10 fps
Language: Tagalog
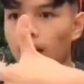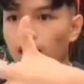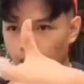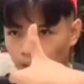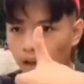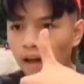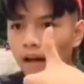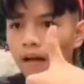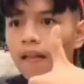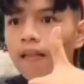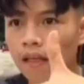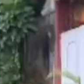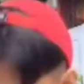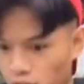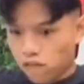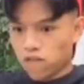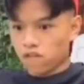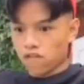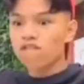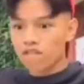street, nakikipagpustahan.
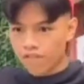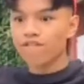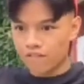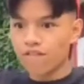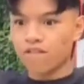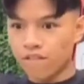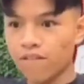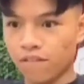At dahil nag-enjoy ako,